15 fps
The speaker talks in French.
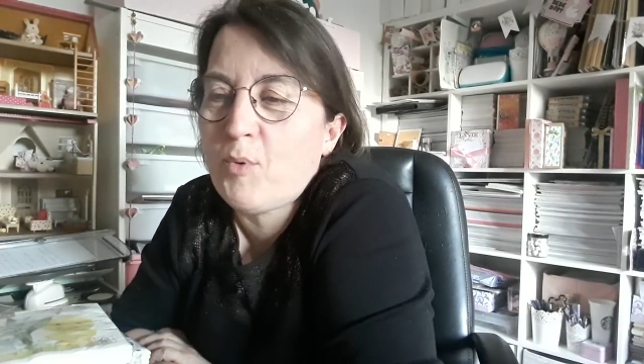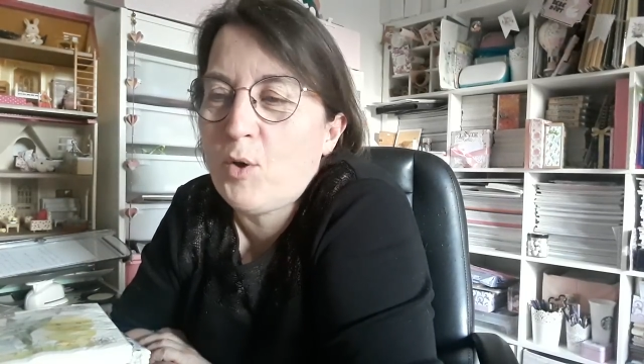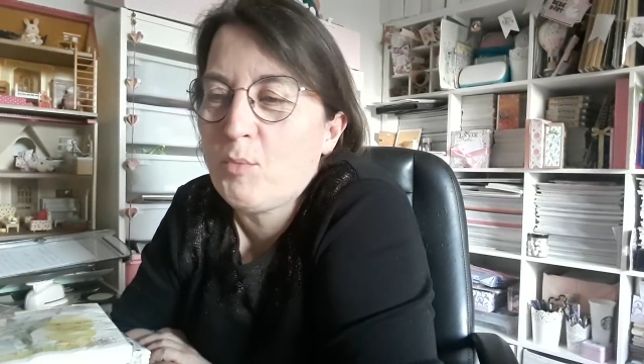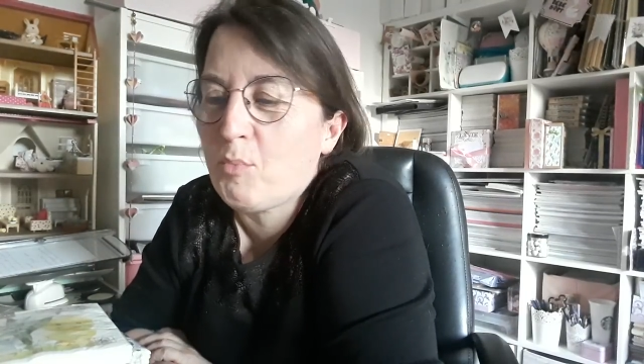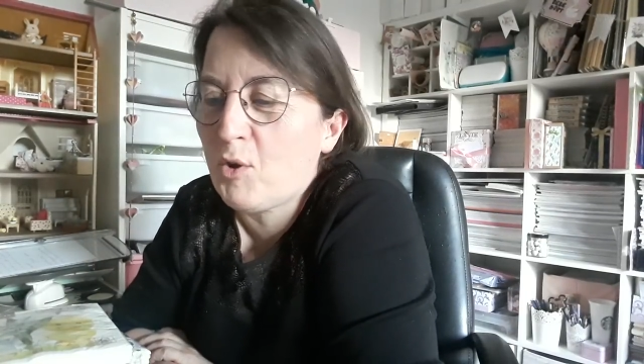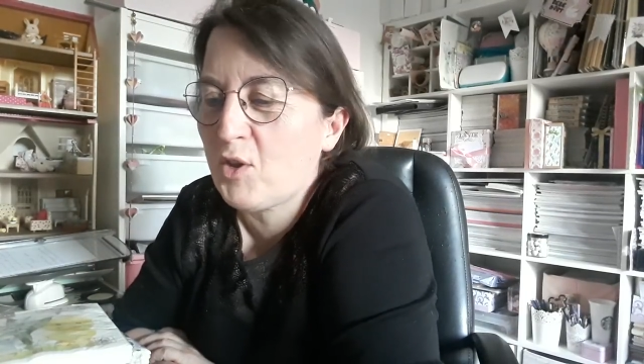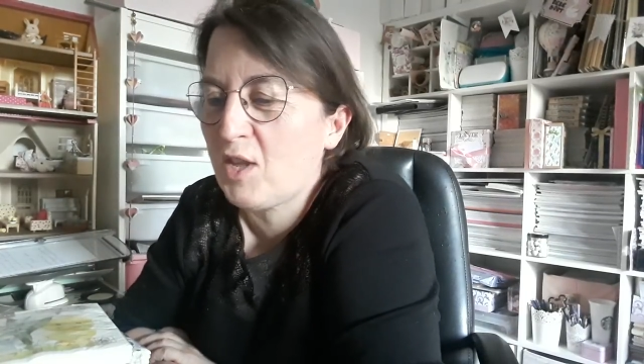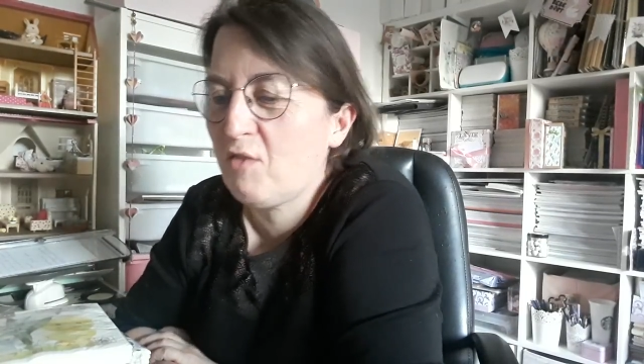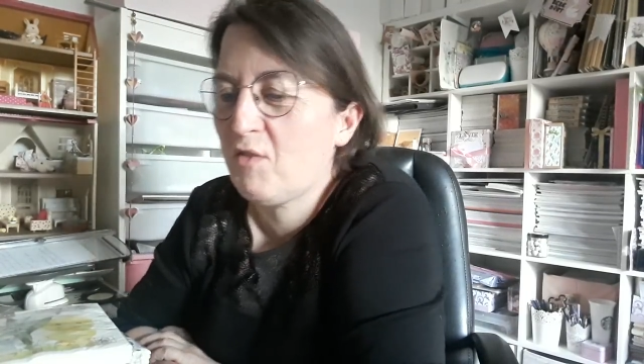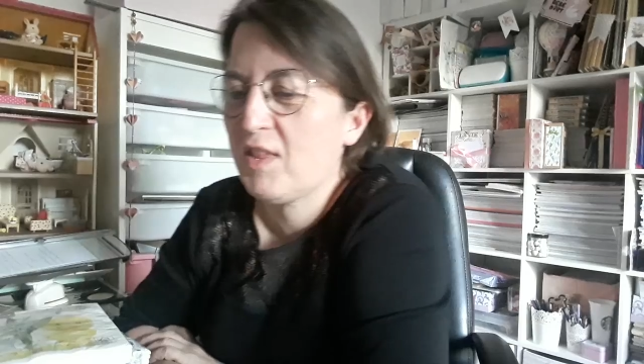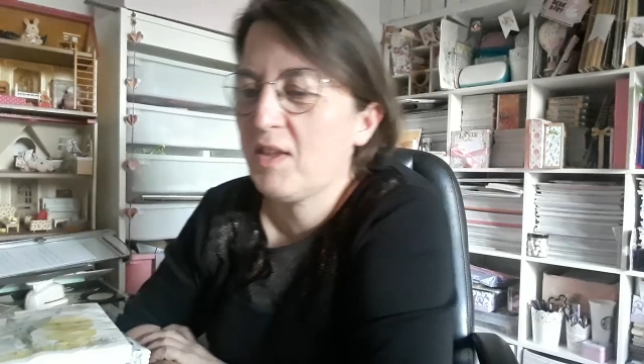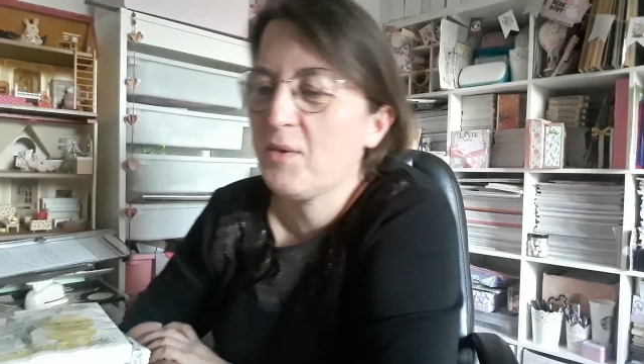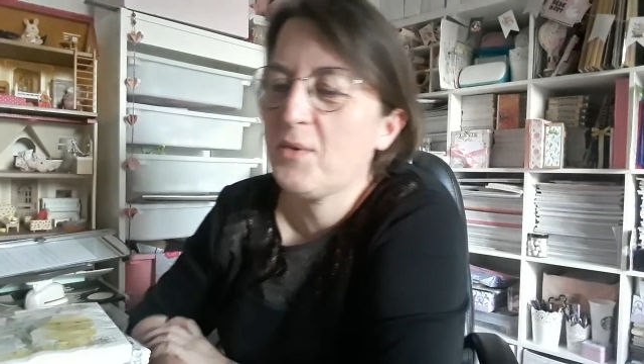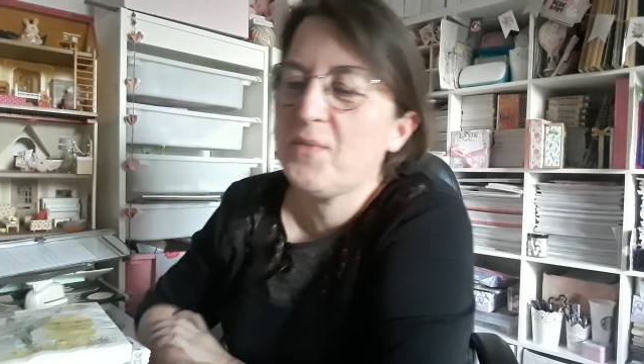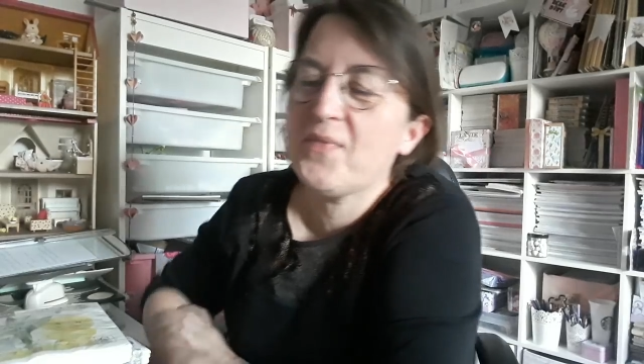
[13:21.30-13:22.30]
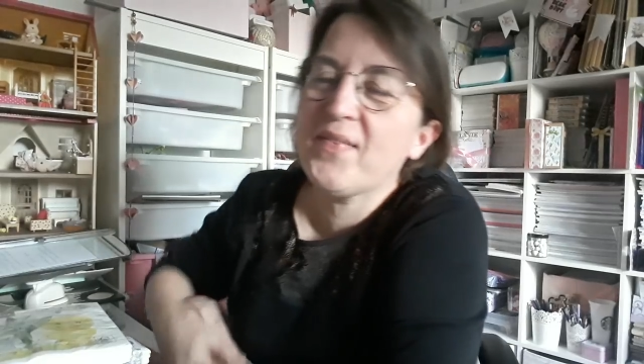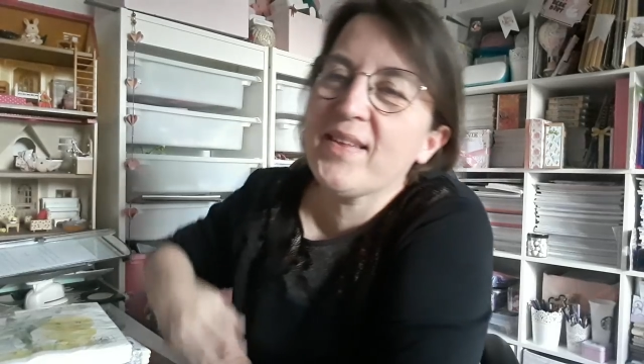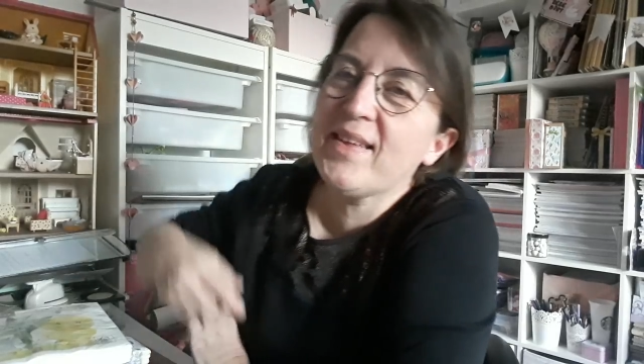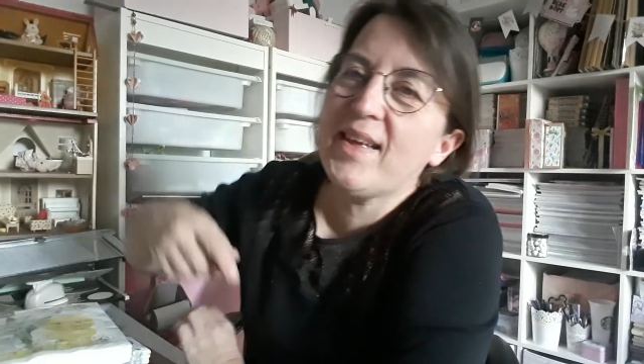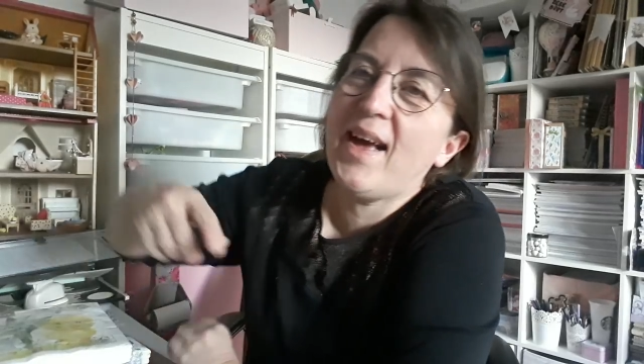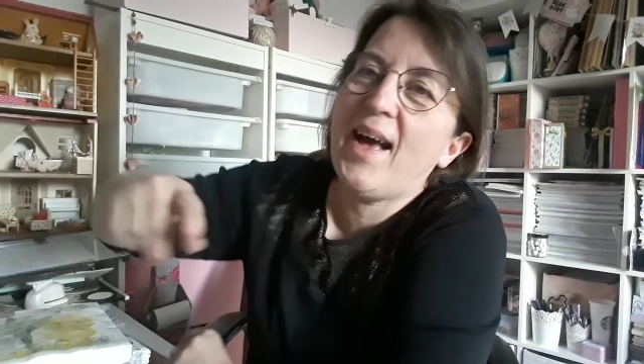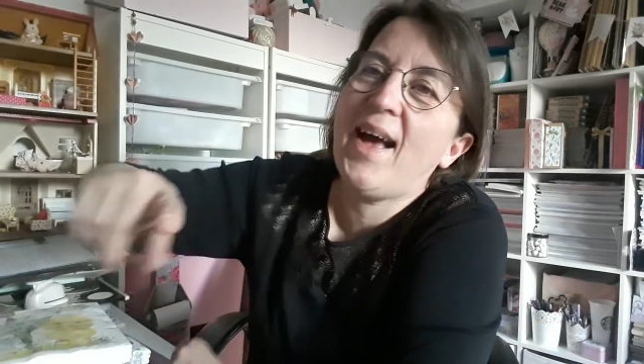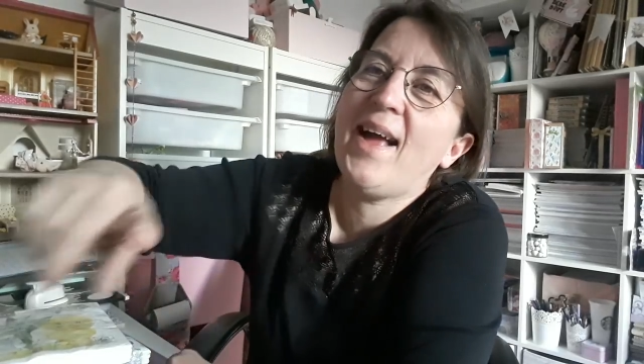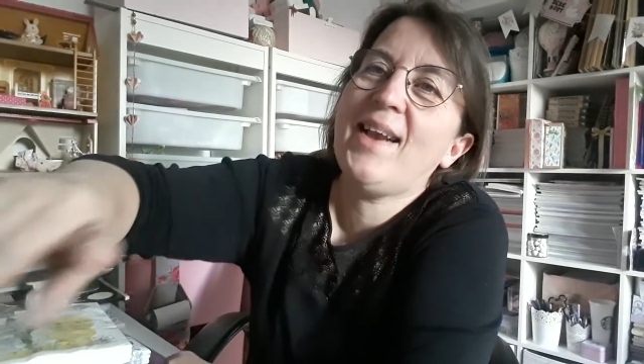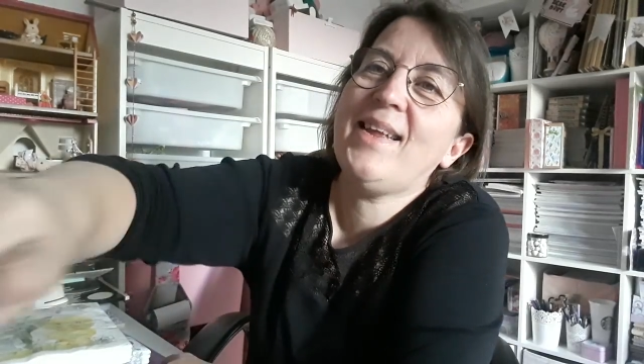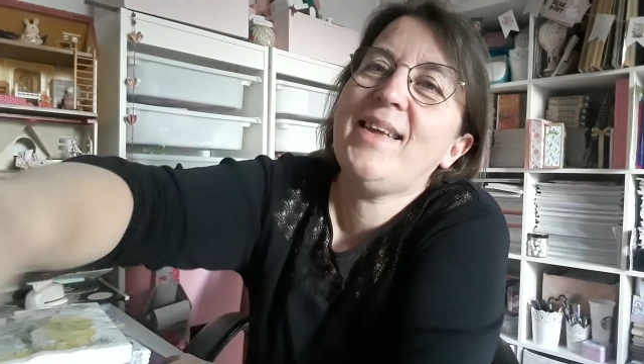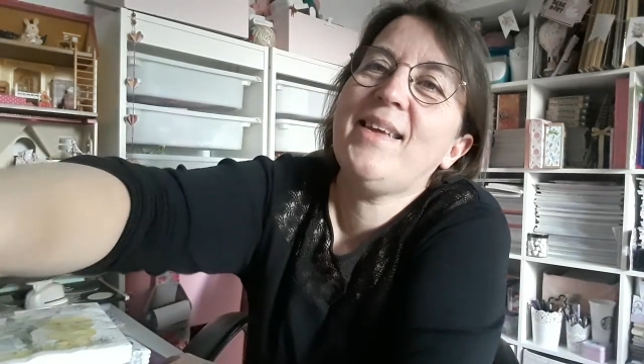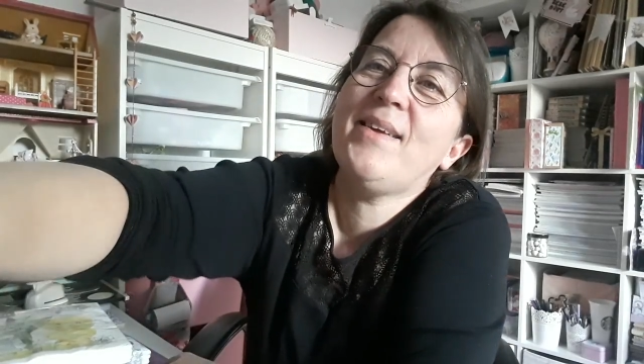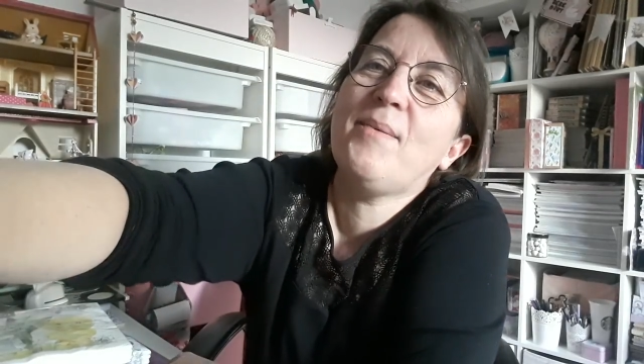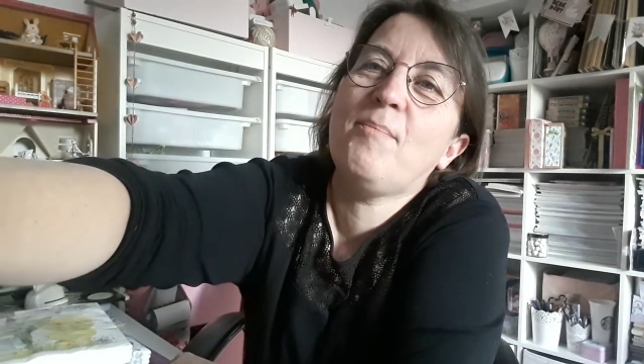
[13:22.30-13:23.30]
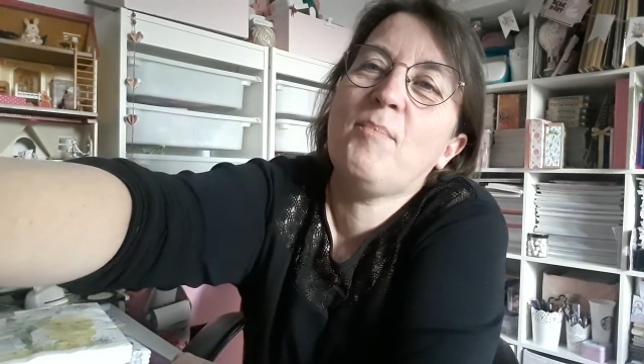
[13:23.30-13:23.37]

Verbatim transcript: pour une prochaine vidéo. Allez,